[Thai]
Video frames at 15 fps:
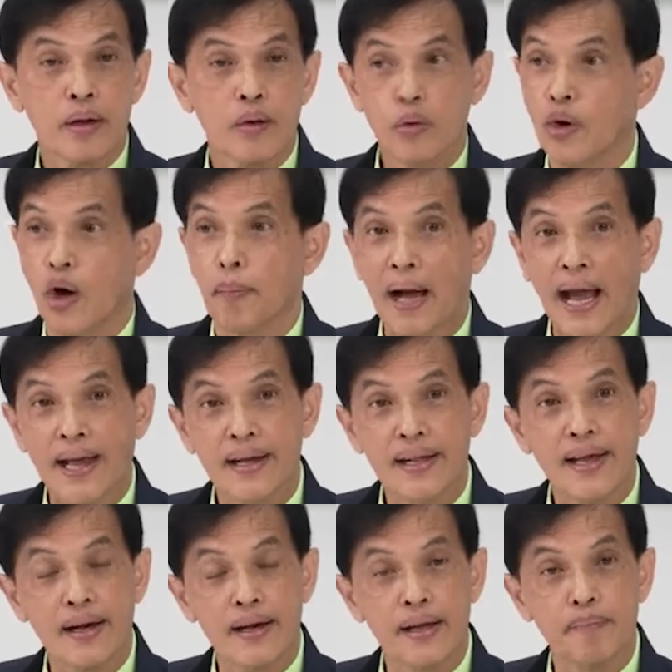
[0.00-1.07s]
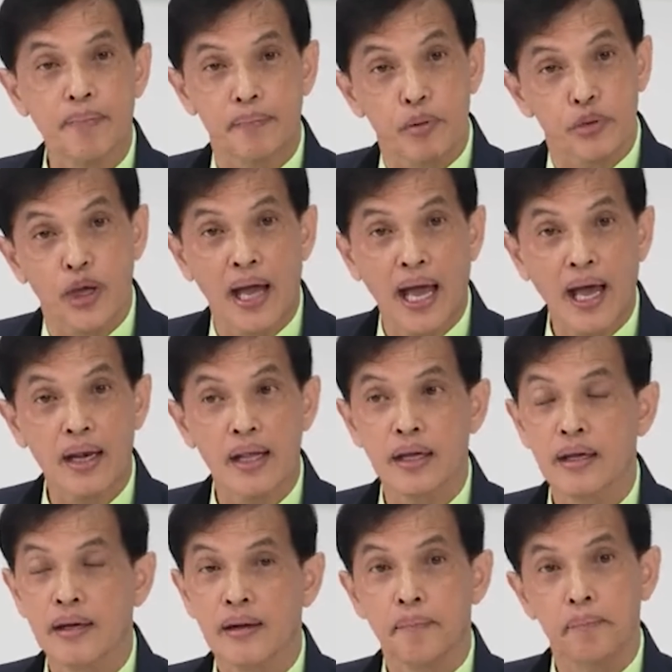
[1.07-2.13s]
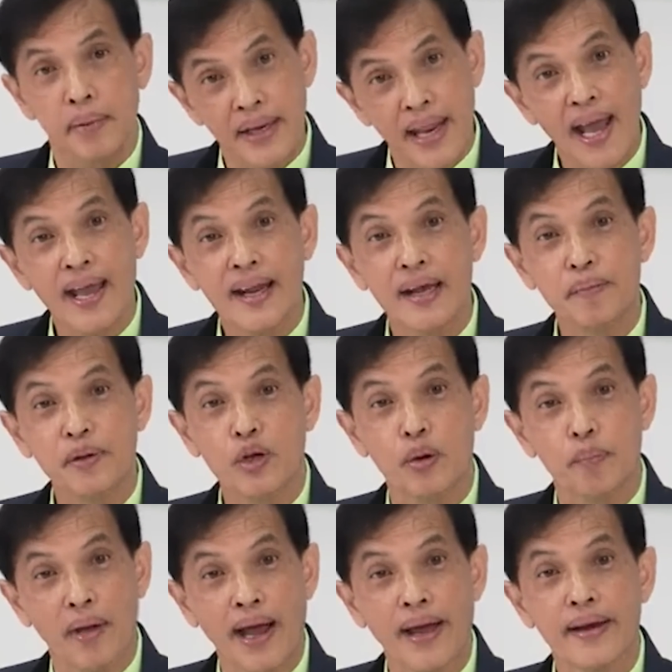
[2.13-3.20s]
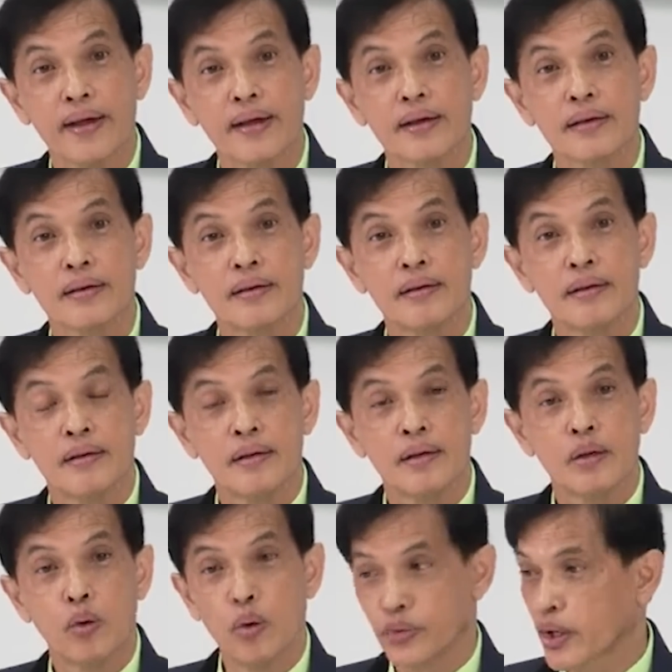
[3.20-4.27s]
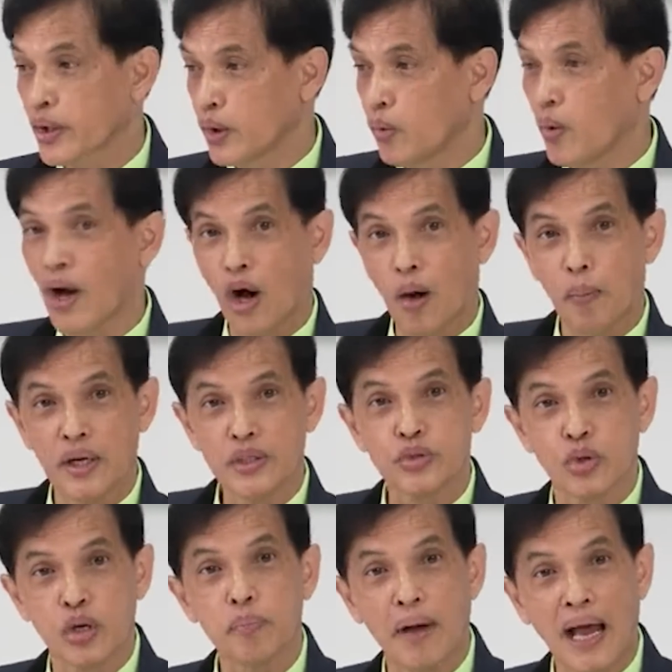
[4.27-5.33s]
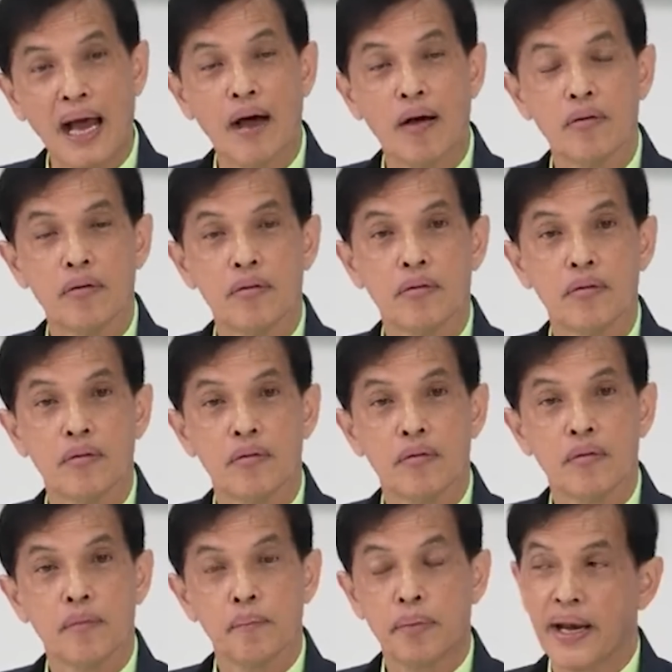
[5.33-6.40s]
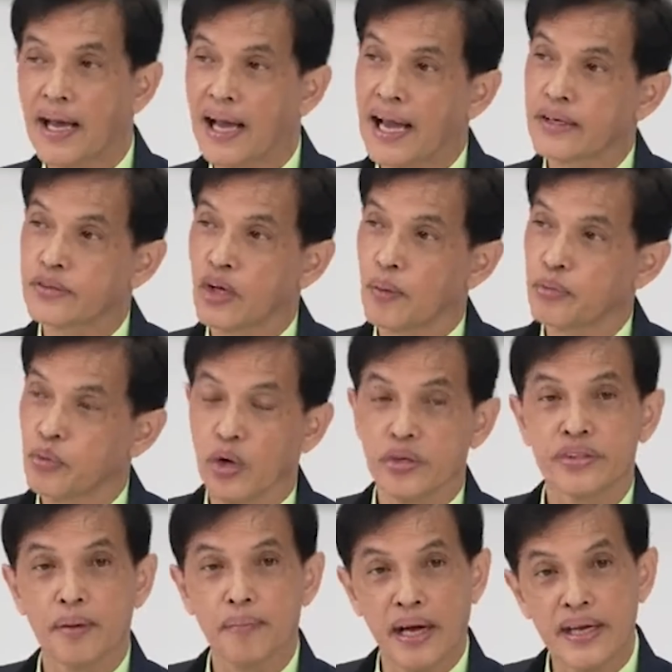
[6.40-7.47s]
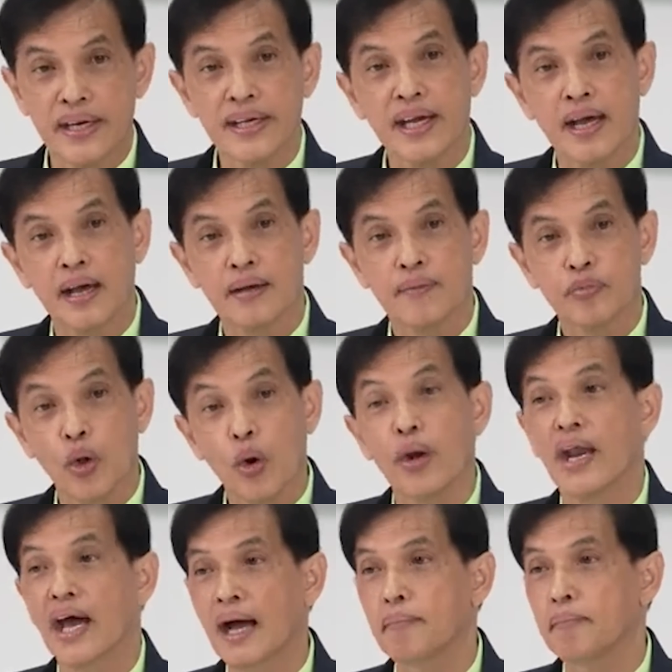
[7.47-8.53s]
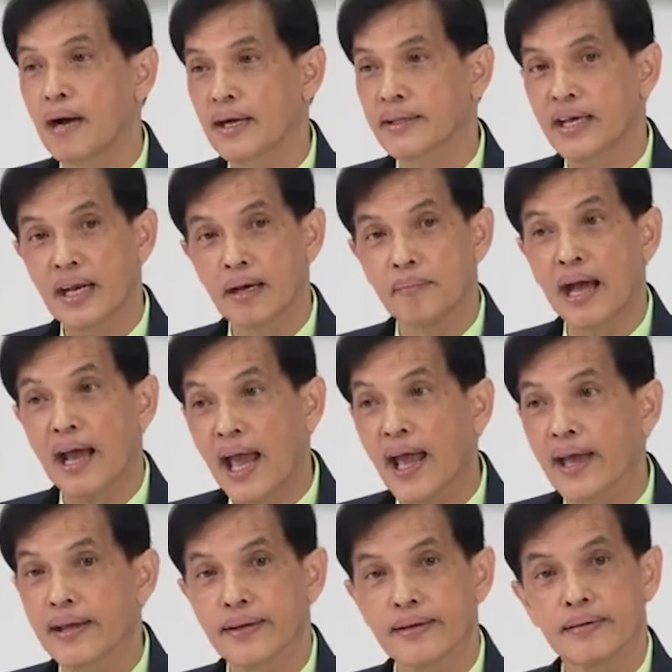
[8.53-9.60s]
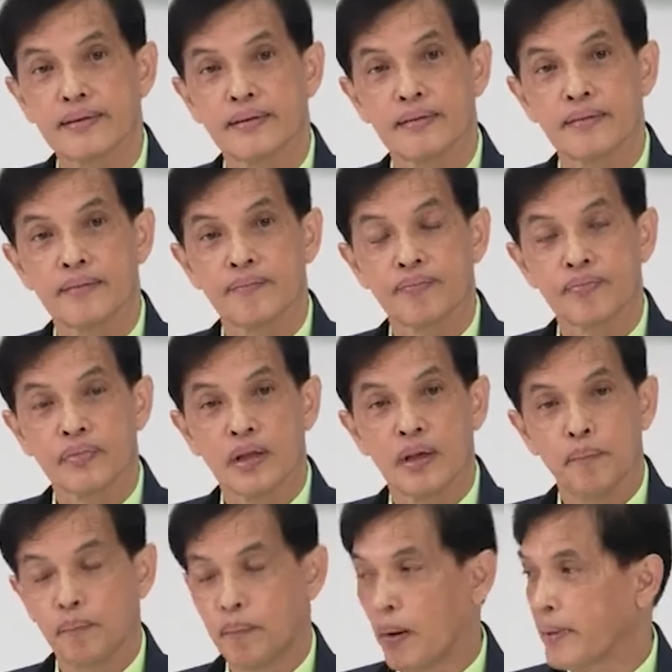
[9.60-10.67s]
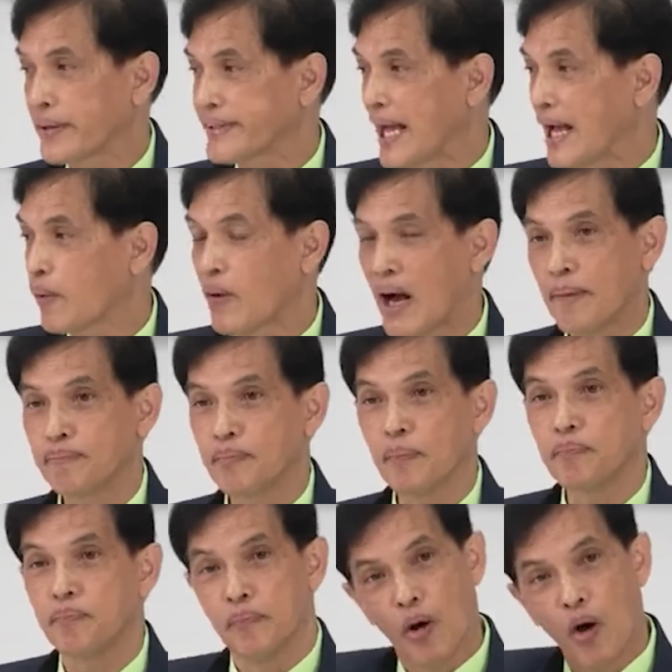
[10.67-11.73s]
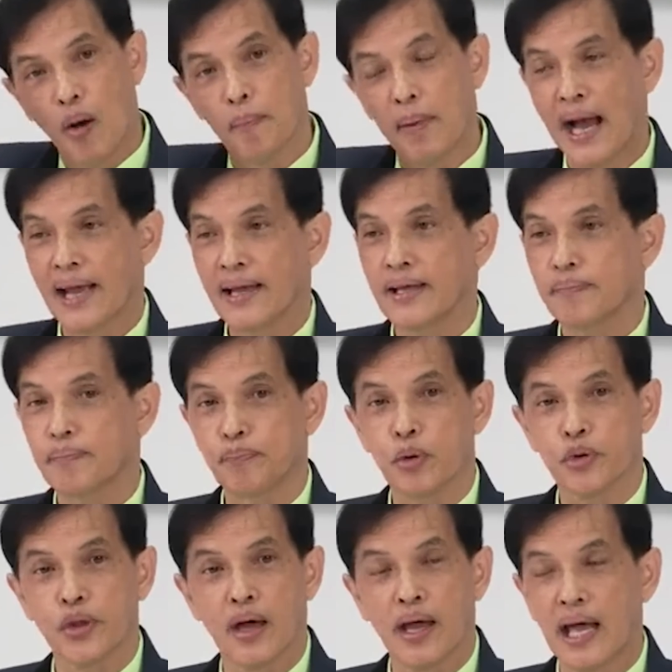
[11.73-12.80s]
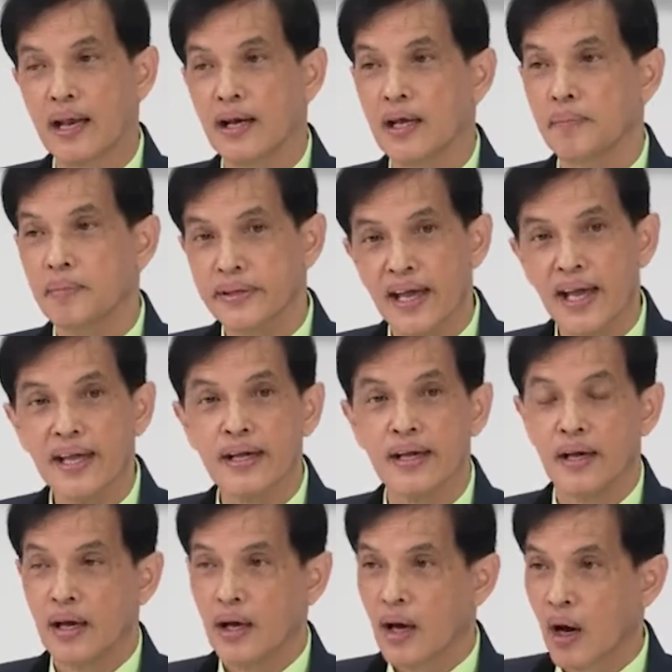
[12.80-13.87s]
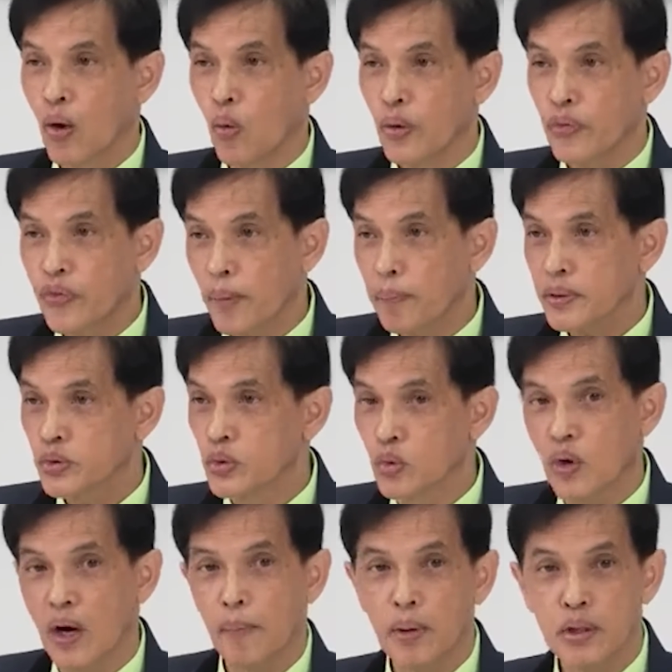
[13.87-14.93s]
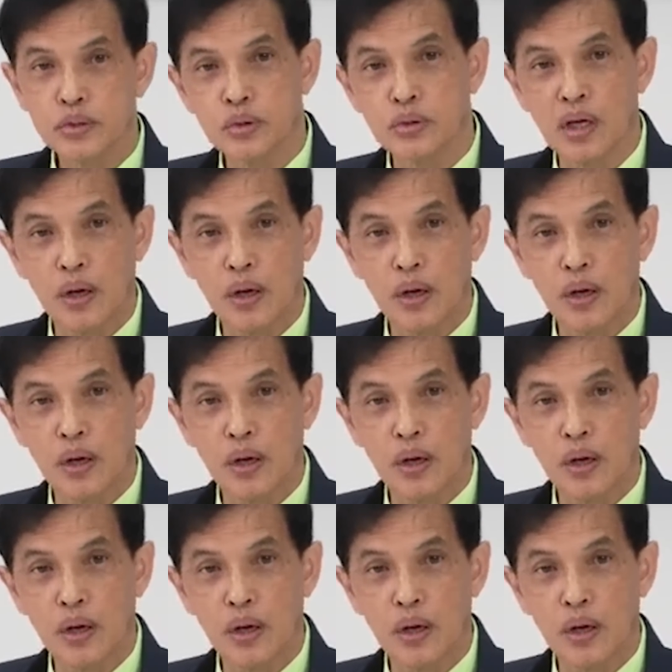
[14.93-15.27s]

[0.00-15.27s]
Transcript: คุณออกหมายเรียกเลยไปพผู้ต้องหาเลยไม่ได้นะผิดกฎหมายนะ คุณต้องดูว่าเขาบริสุทธิ์หรือเปล่า พนักงานสอบสวนสมัยนี้โทษนะครับ บางท่านมักง่าย พอมาแจ้งความปุ๊บออกหมายผู้ต้องหาเลย ไม่ใช่ คุณต้องไปสู่ความบริสุทธิ์เ